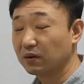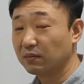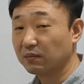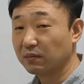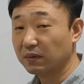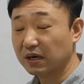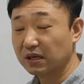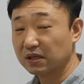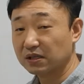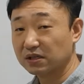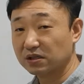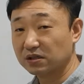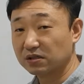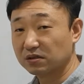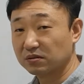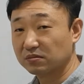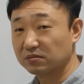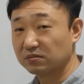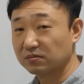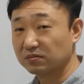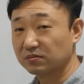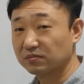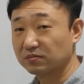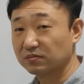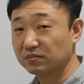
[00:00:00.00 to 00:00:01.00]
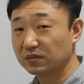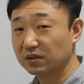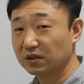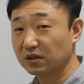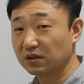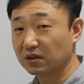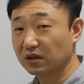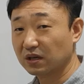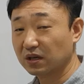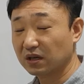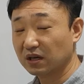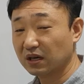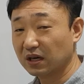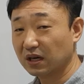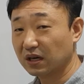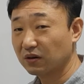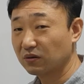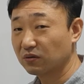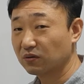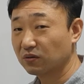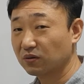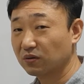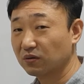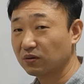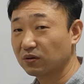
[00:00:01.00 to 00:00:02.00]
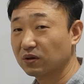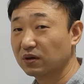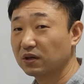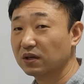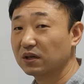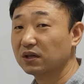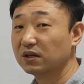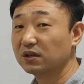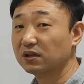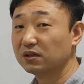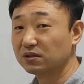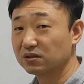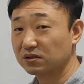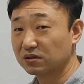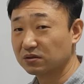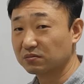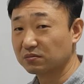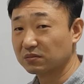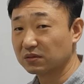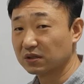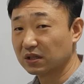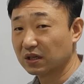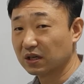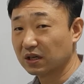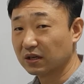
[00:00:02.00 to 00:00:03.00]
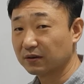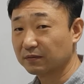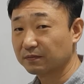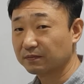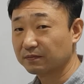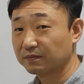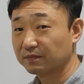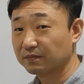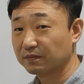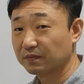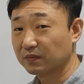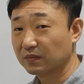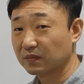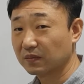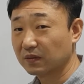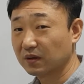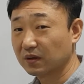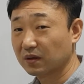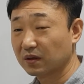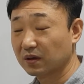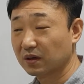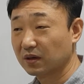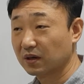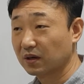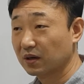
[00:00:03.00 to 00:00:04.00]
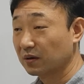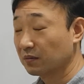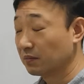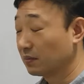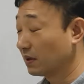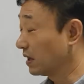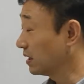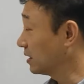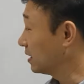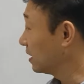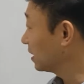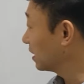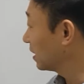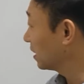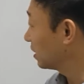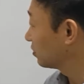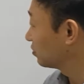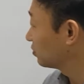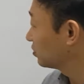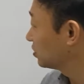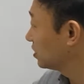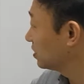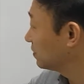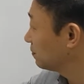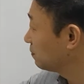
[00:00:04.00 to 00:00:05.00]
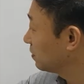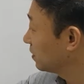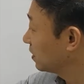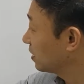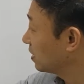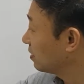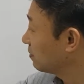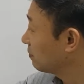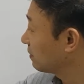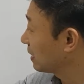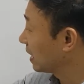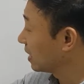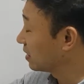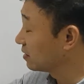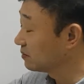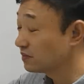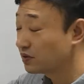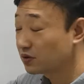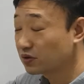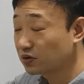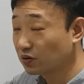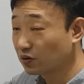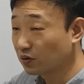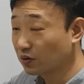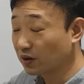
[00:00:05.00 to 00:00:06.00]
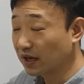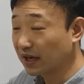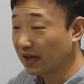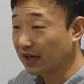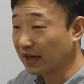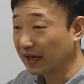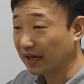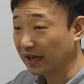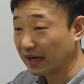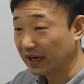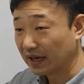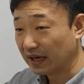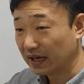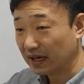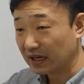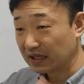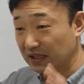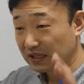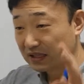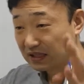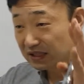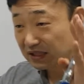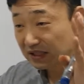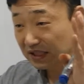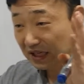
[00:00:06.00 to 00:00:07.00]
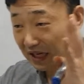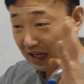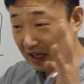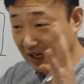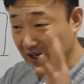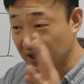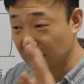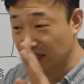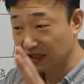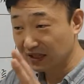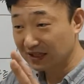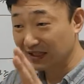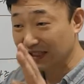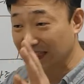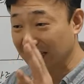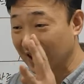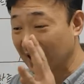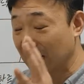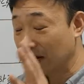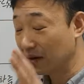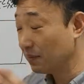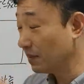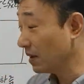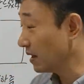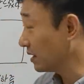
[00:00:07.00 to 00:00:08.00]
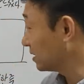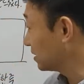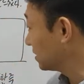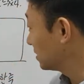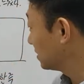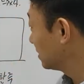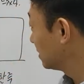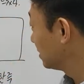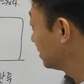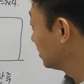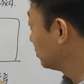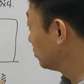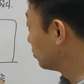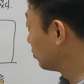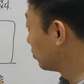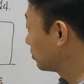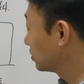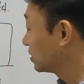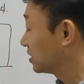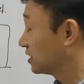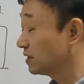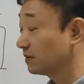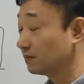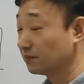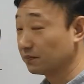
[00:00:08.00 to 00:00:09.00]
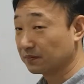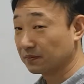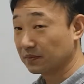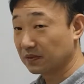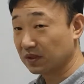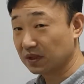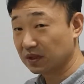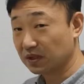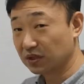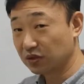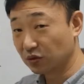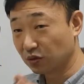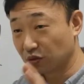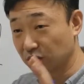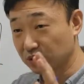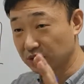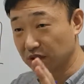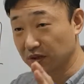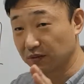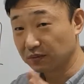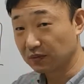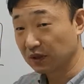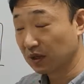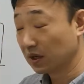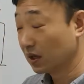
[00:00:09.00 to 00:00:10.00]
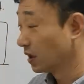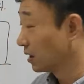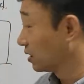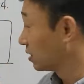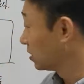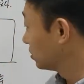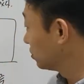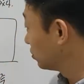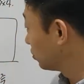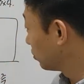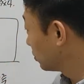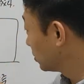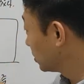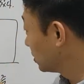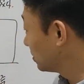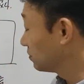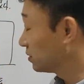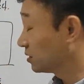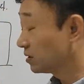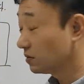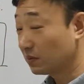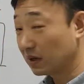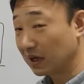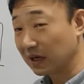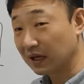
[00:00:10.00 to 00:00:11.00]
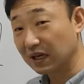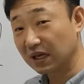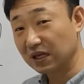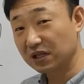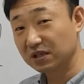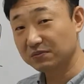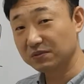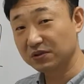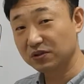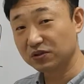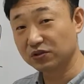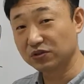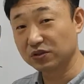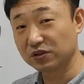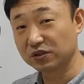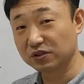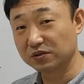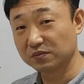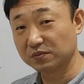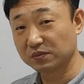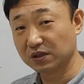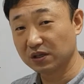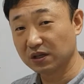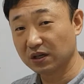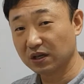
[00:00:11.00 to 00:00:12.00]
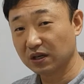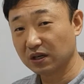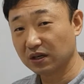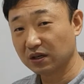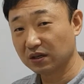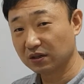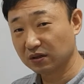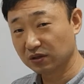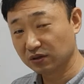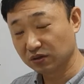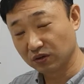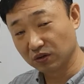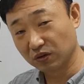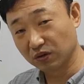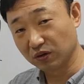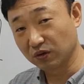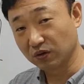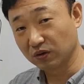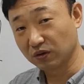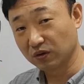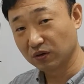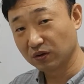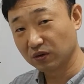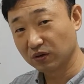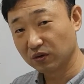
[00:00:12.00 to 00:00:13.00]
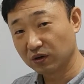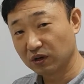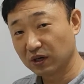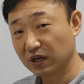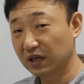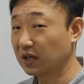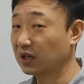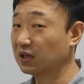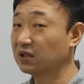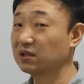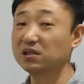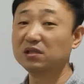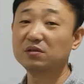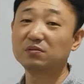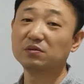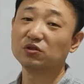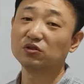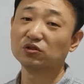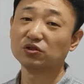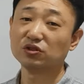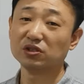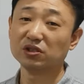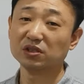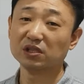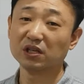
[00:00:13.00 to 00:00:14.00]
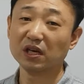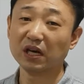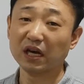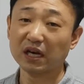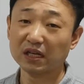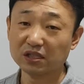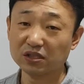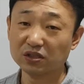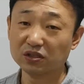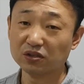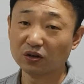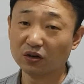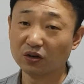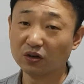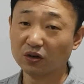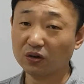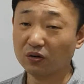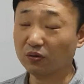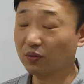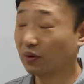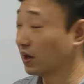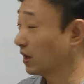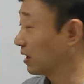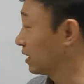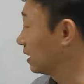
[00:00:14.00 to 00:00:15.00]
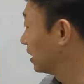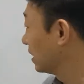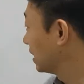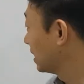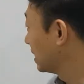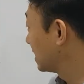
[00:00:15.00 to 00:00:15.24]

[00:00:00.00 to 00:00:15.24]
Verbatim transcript: 말씀 이렇게 하고 있습니다. 만약에 루시퍼의 마음 속에 그 자리를 탐하는 그 욕심, 그 욕심, 그 욕심을 그러면 하나님이 주셨습니까? No. 하나님이 주신 게 아니죠. 왜?